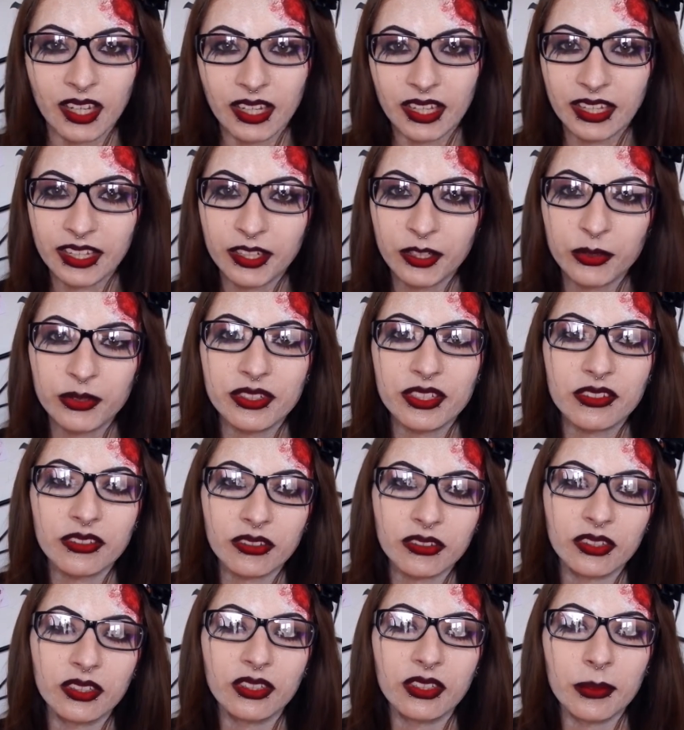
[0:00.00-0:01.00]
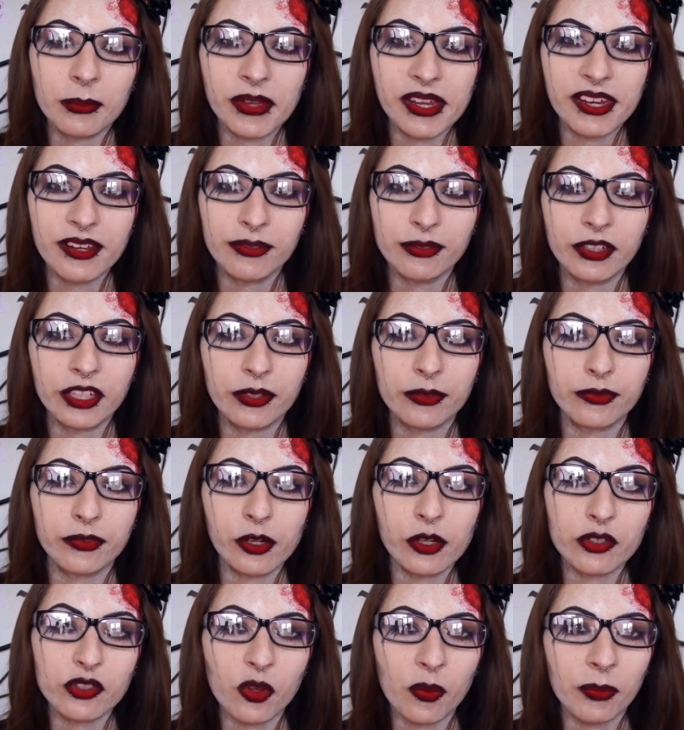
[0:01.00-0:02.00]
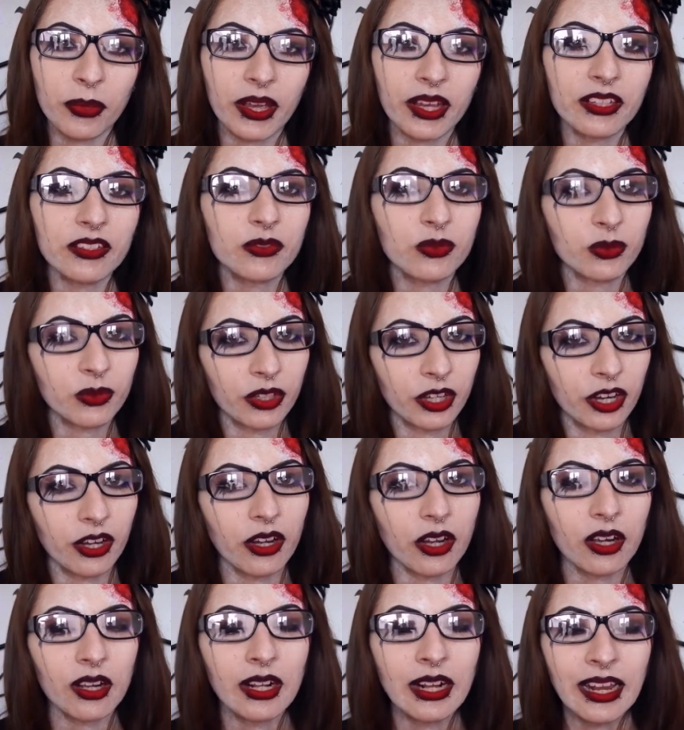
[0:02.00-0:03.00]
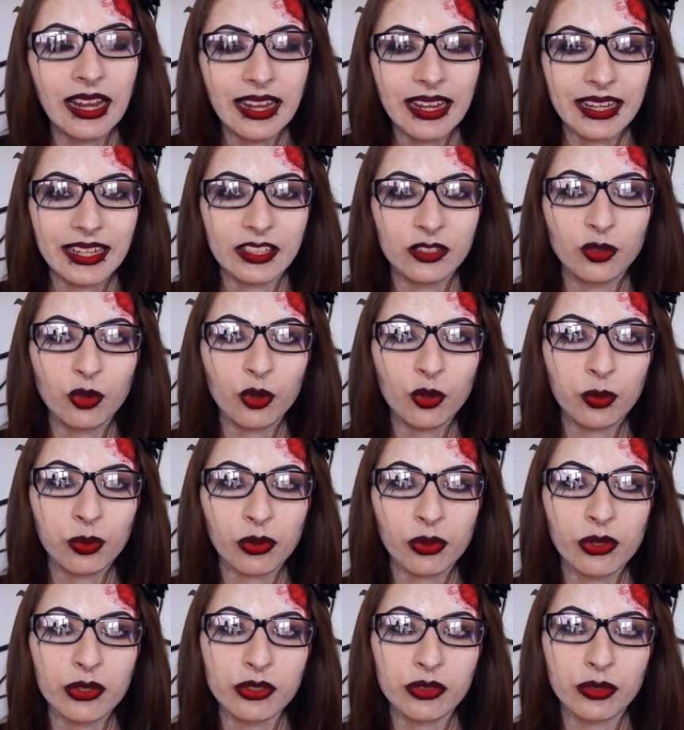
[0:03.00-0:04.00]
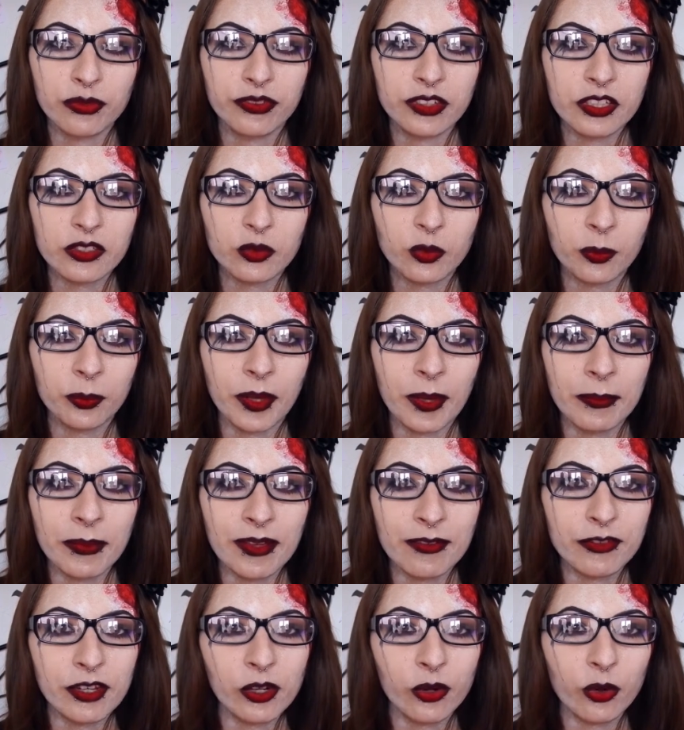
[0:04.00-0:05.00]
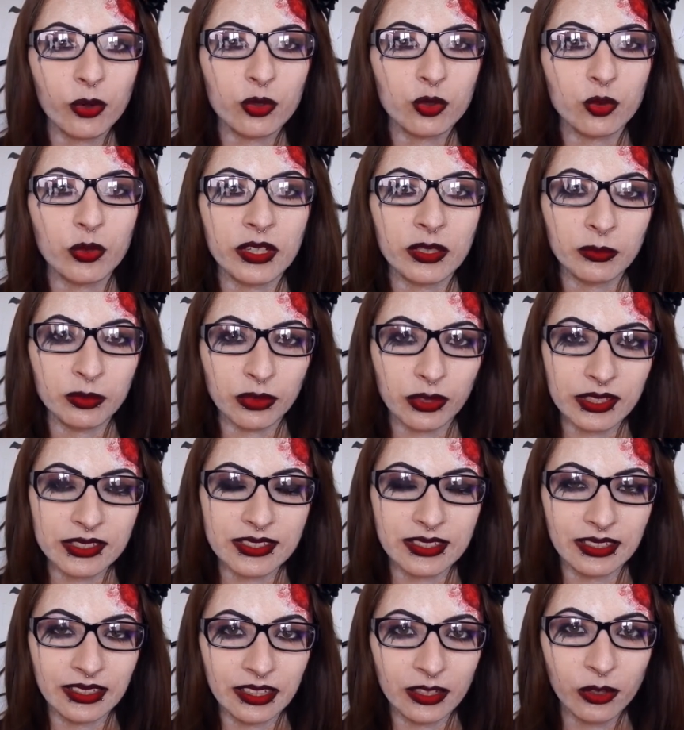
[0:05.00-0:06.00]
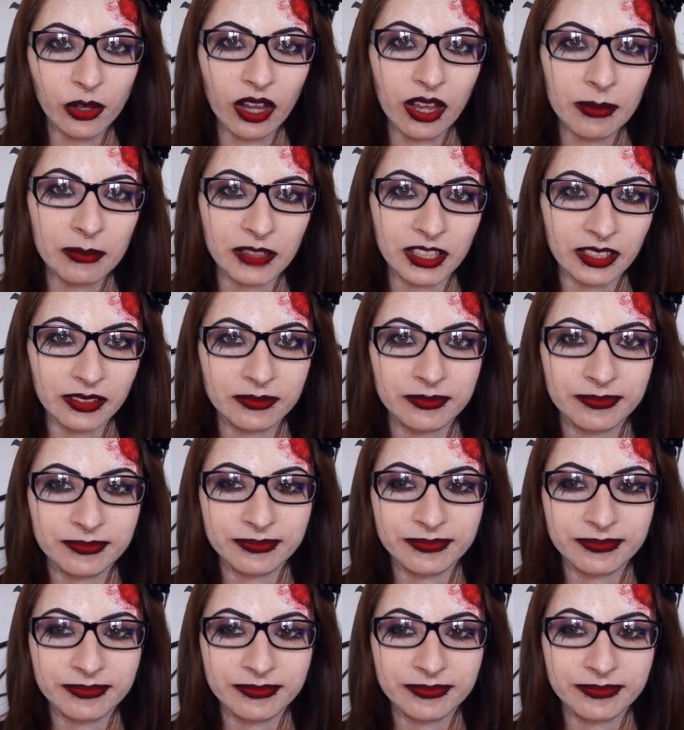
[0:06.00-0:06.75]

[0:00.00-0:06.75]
et que des entités maléfiques veulent s'emparer de son corps. Et donc, pour le sauver, son papa veut le rejoindre pour essayer de le ramener.